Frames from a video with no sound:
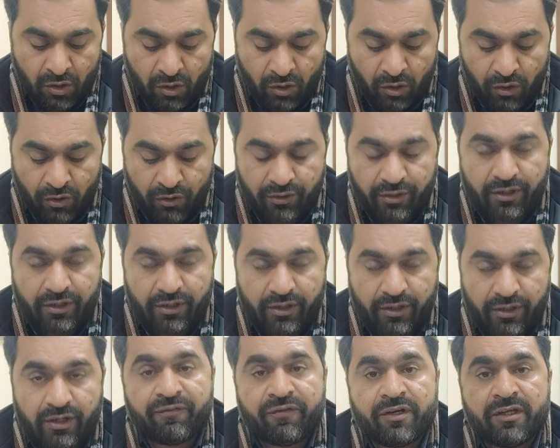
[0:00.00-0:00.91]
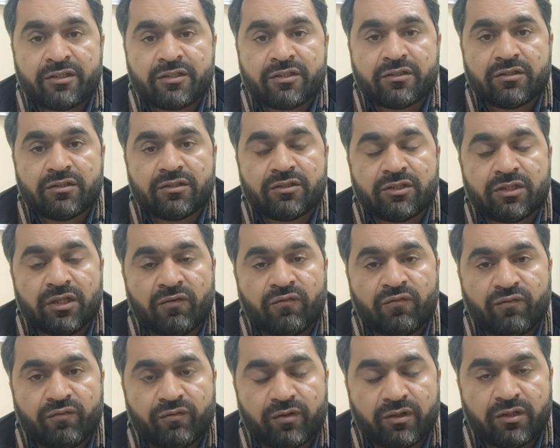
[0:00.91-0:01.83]
और रेफरेंस
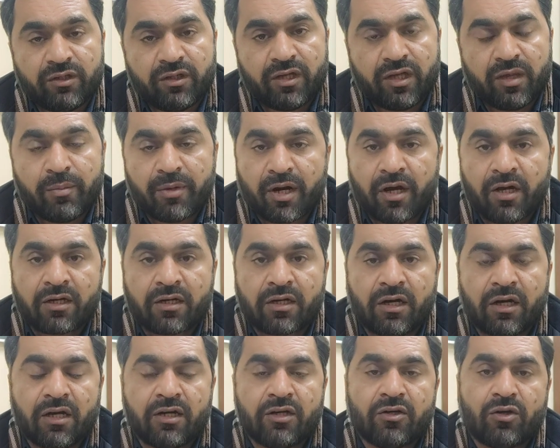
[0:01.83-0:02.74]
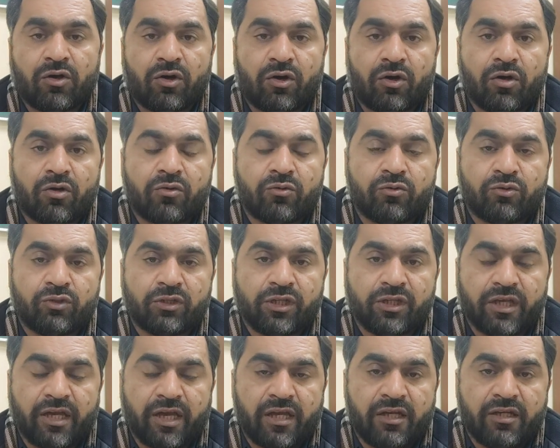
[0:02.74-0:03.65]
सिर्फ इमरान खान और
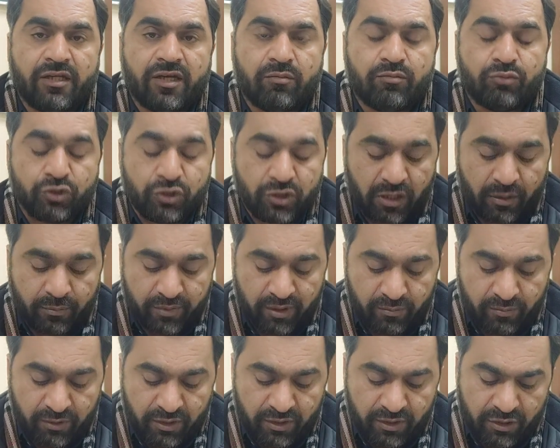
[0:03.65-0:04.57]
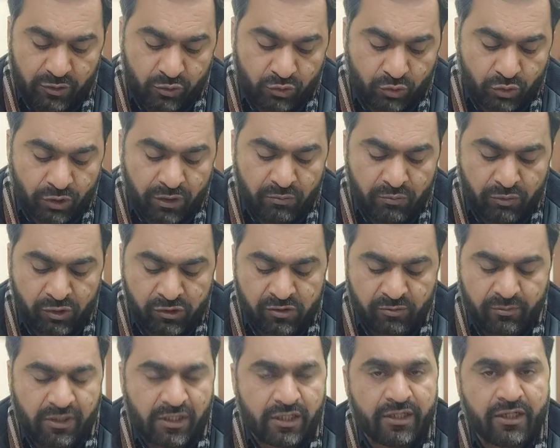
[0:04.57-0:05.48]
उनकी अहलिया बुशरा बीबी ये दो ही
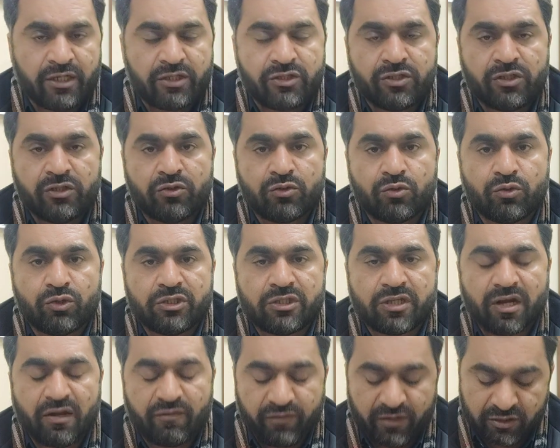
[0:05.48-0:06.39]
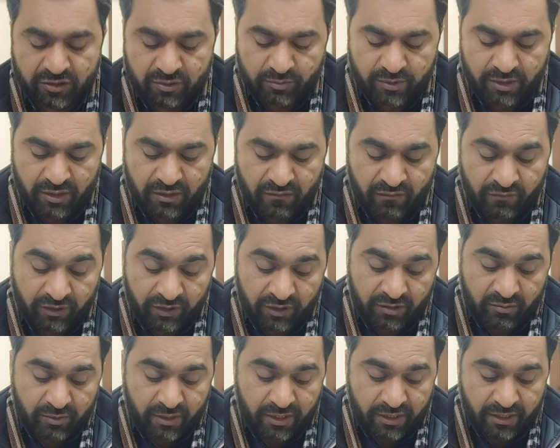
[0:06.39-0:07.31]
मुलजमान हैं जिनको इस रेफरेंस में
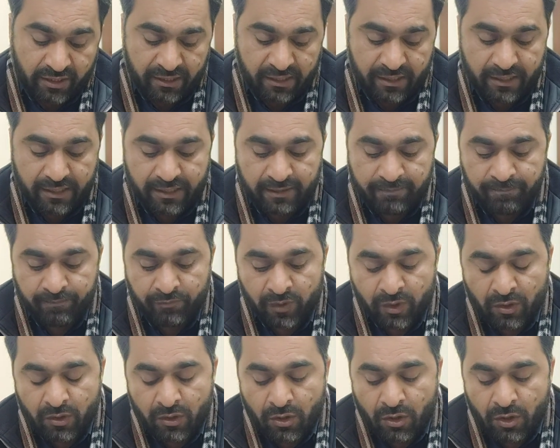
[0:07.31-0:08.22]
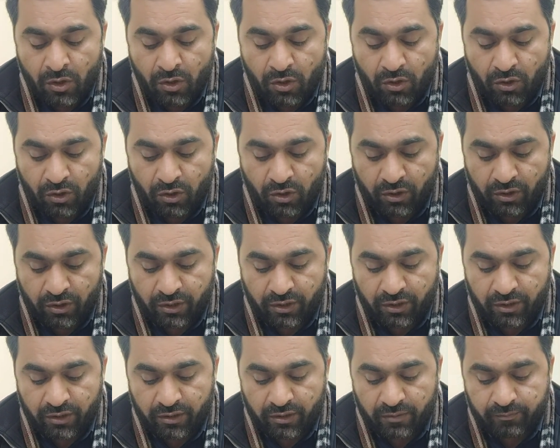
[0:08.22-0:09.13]
फरीक बनाया गया है और
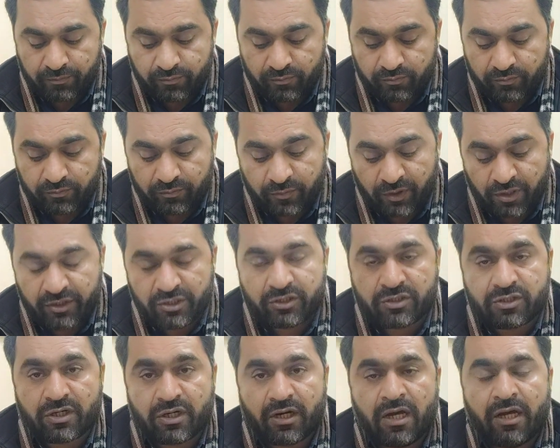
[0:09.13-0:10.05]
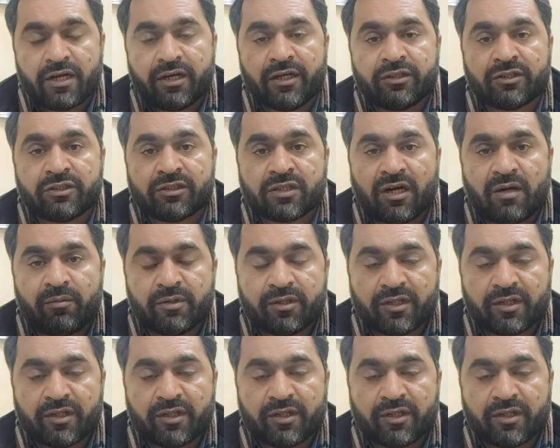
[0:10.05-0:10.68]
रजिस्ट्रार एहतसाब